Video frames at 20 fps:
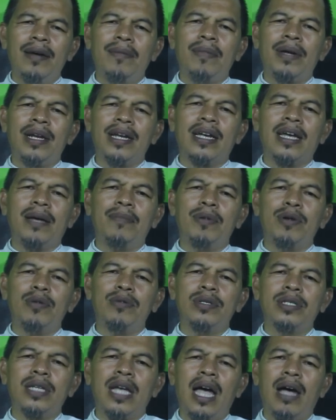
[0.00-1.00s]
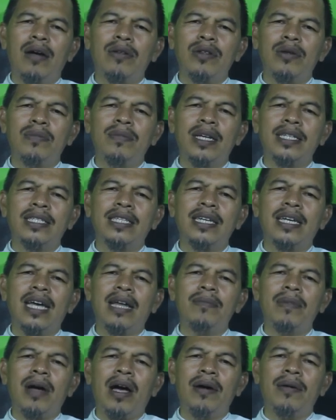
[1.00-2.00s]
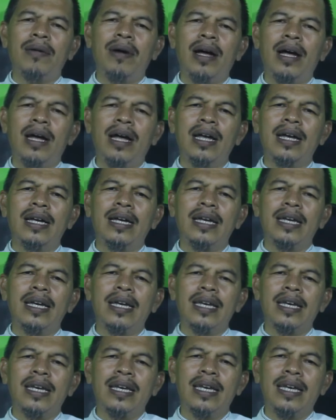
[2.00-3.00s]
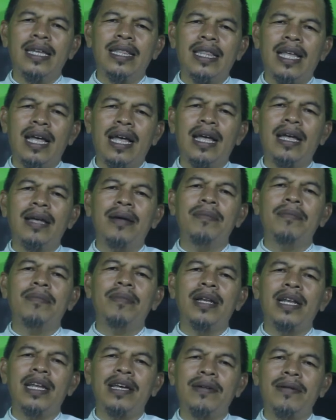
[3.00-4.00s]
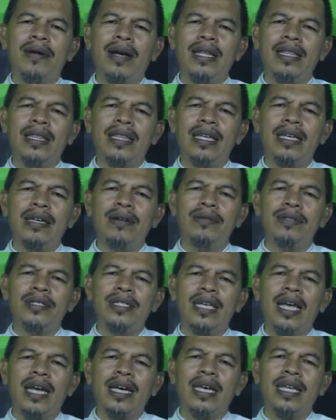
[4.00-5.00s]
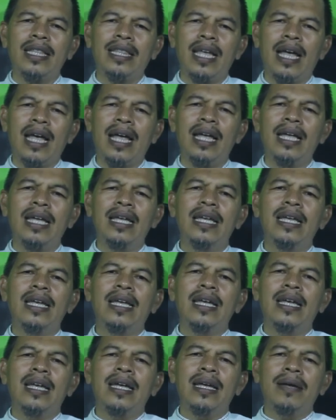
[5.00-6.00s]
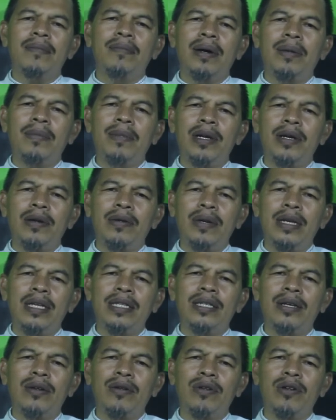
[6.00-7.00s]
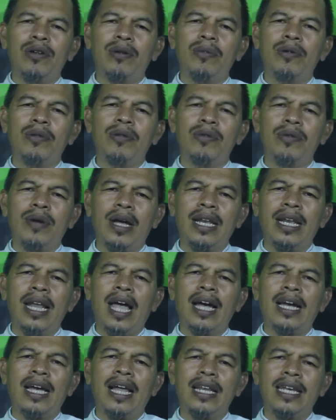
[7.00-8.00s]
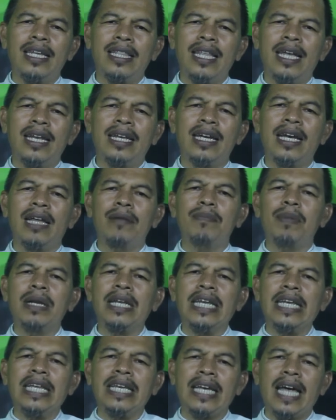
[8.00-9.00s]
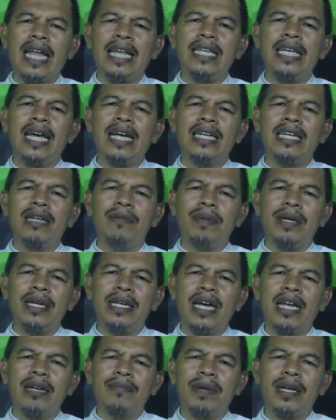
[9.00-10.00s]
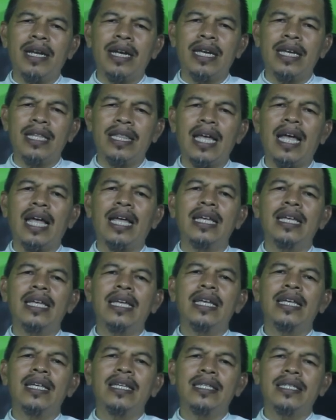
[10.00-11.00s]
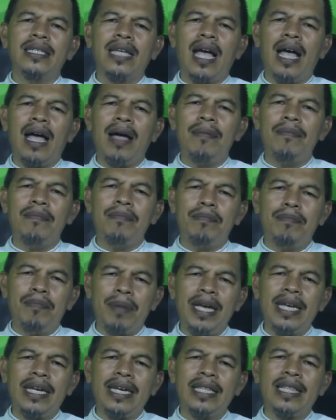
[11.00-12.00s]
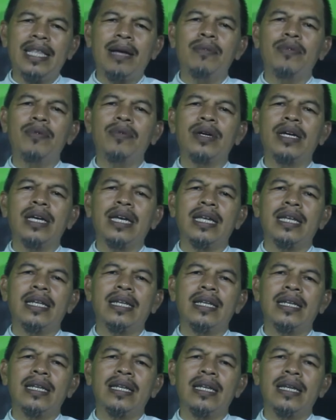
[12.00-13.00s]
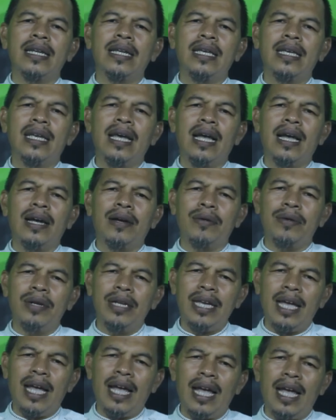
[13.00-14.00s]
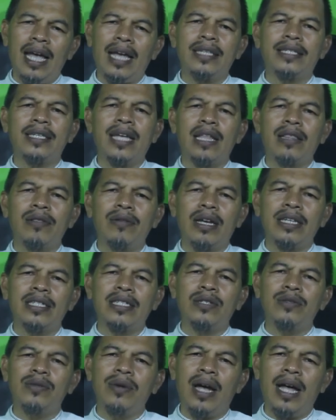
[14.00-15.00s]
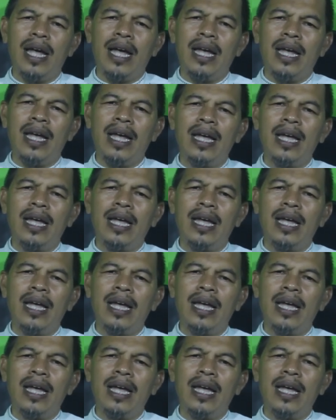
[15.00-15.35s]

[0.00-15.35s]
mereka berusaha untuk memastikan bahwa kita melewati usia kita memenuhi seluruh kebutuhan akal kita dengan pendidikan yang diberikan pada kita sampai kita mungkin ya kuliah S1, S2